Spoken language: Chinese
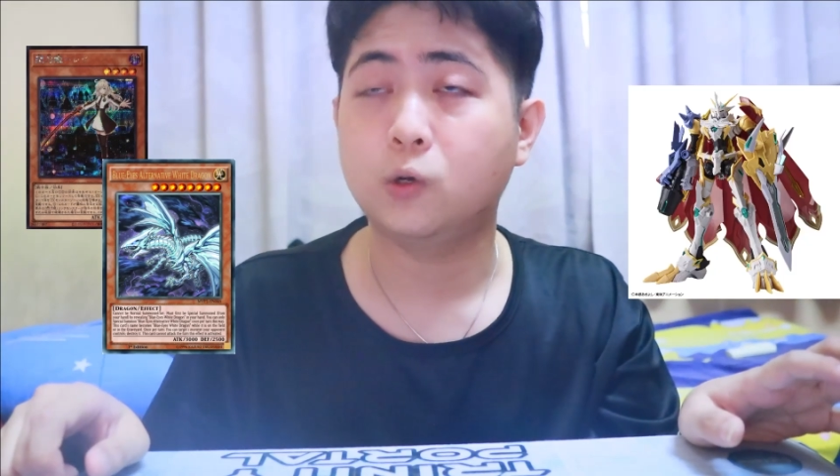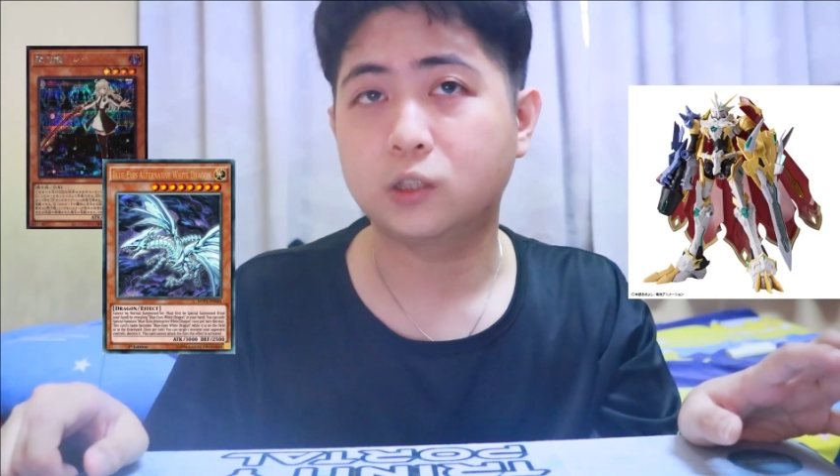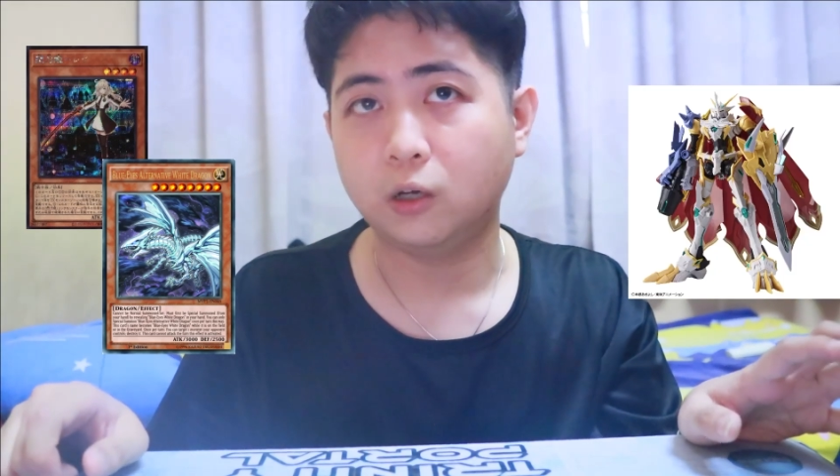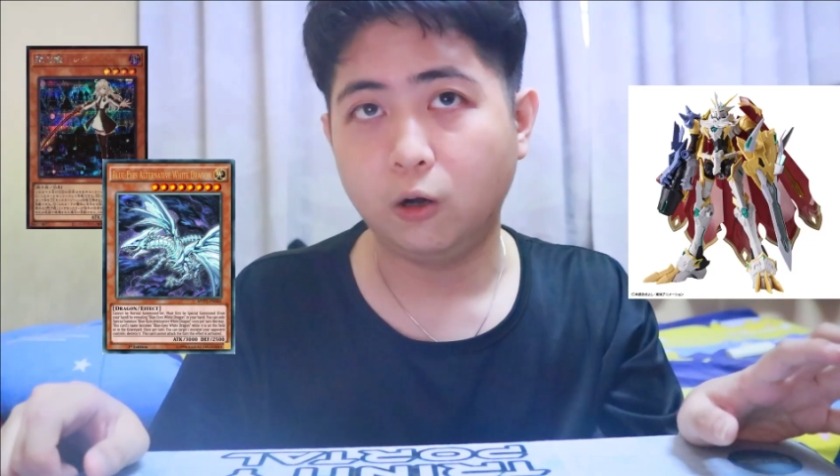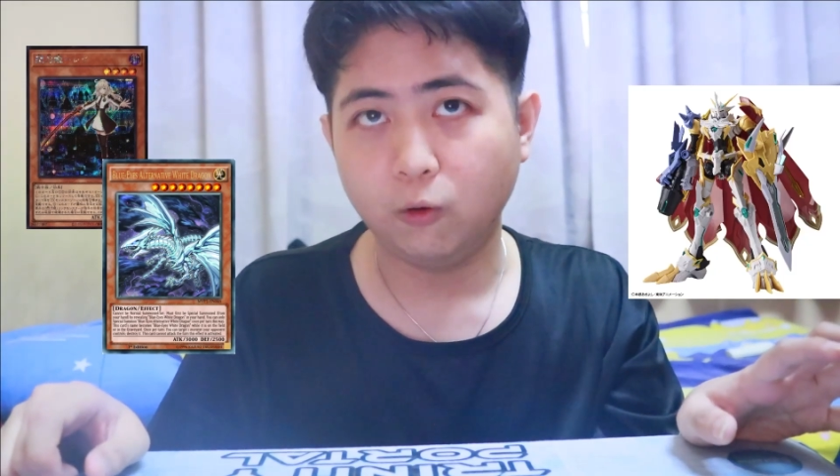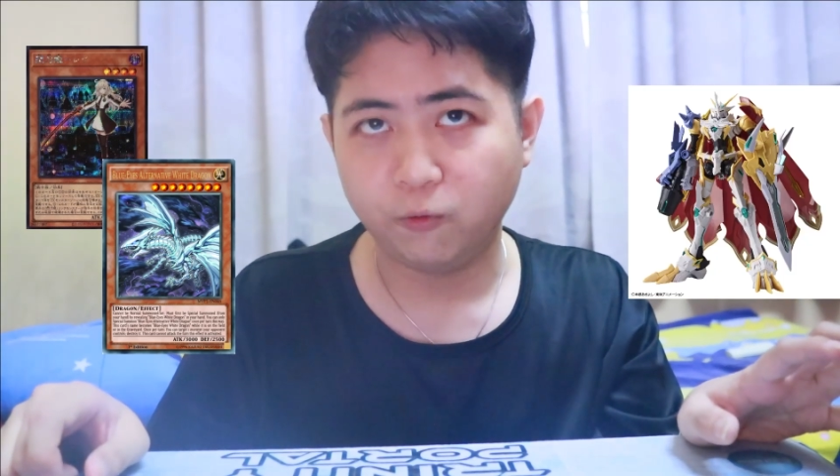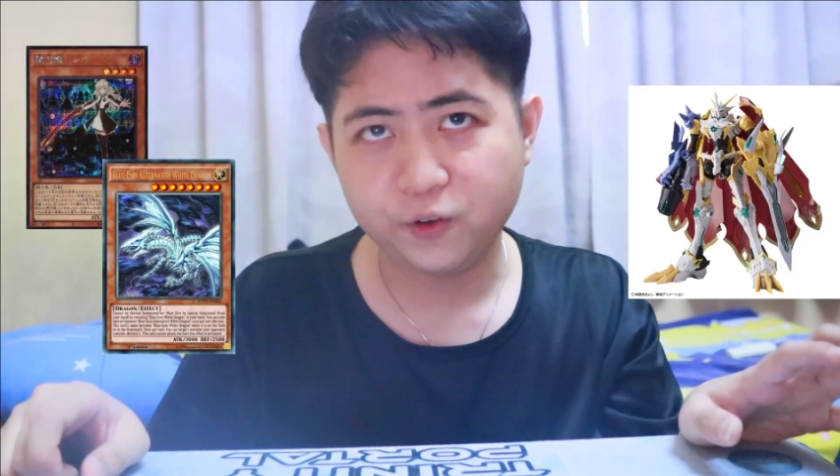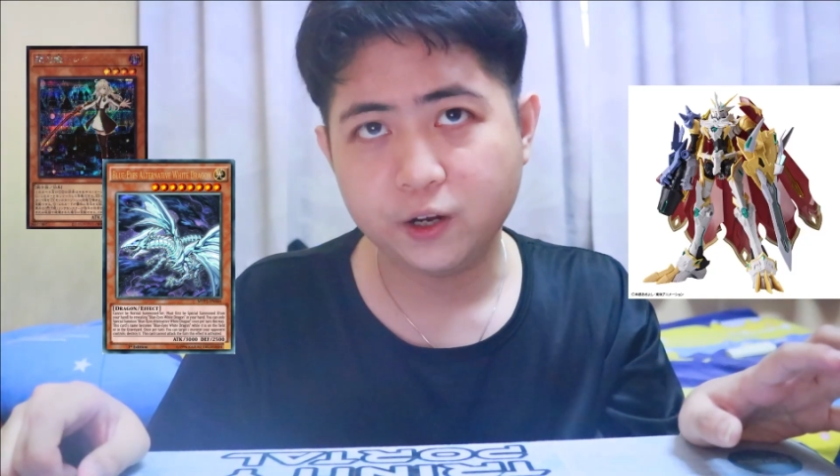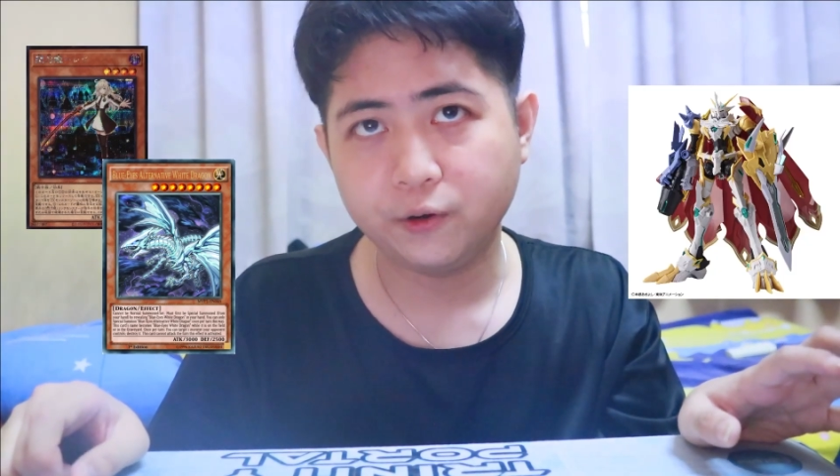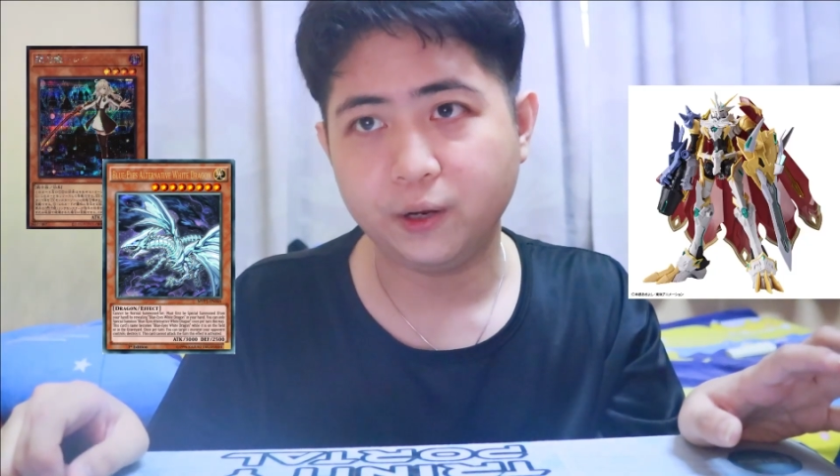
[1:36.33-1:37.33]
个时候
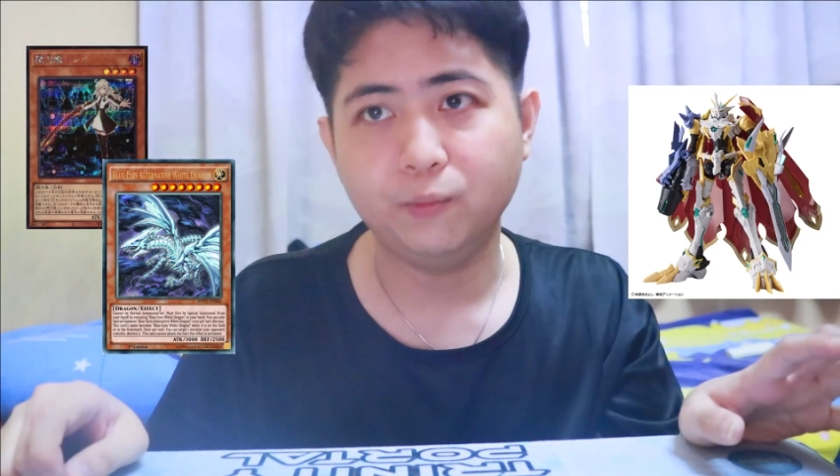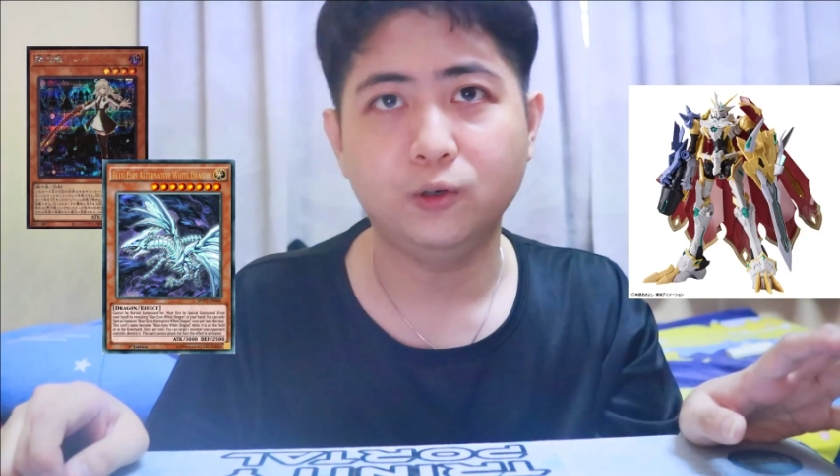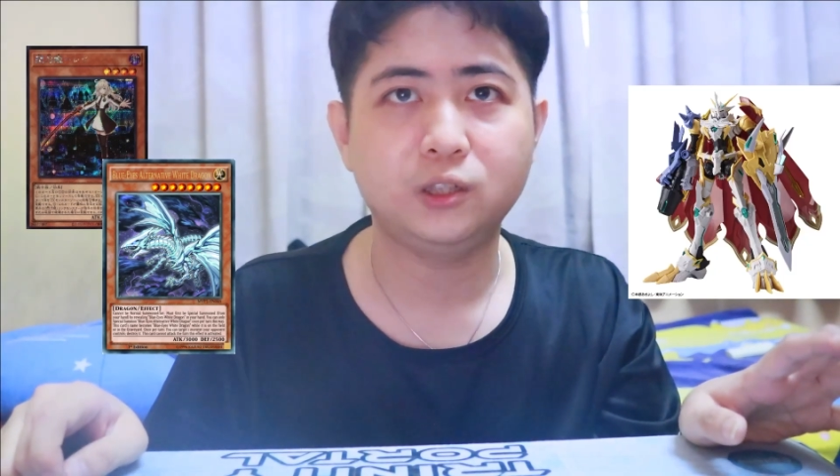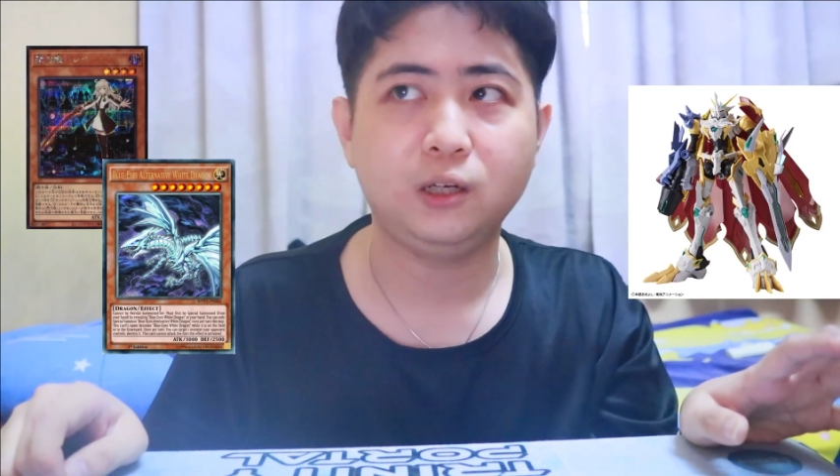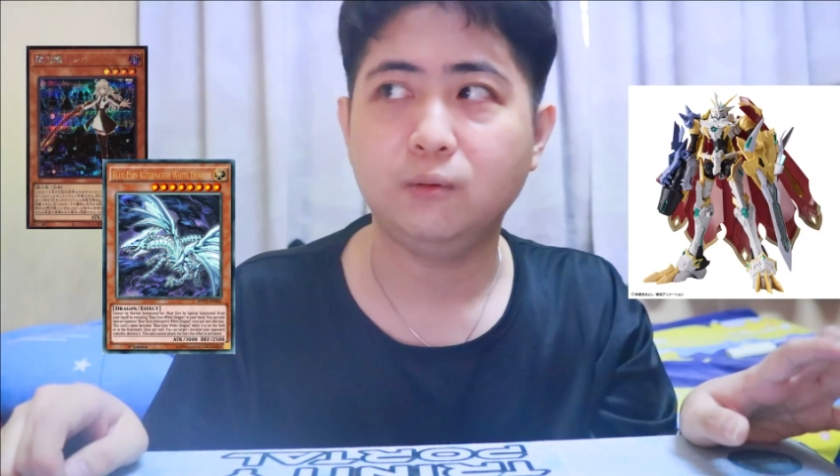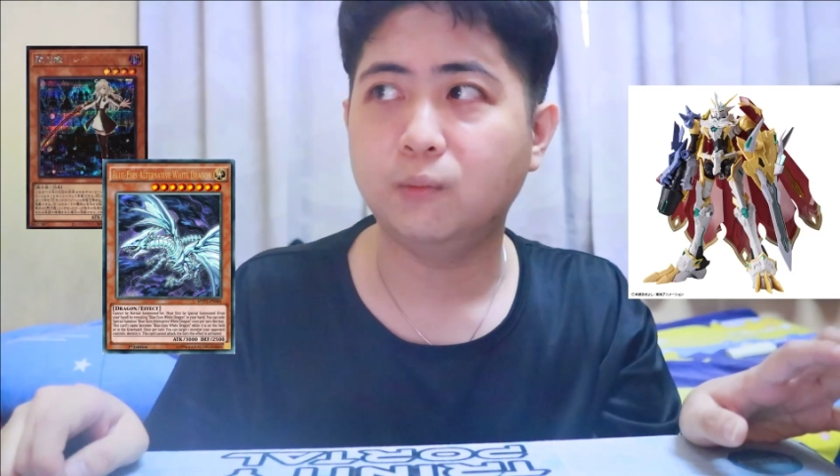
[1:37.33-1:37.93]
Figure i n 模型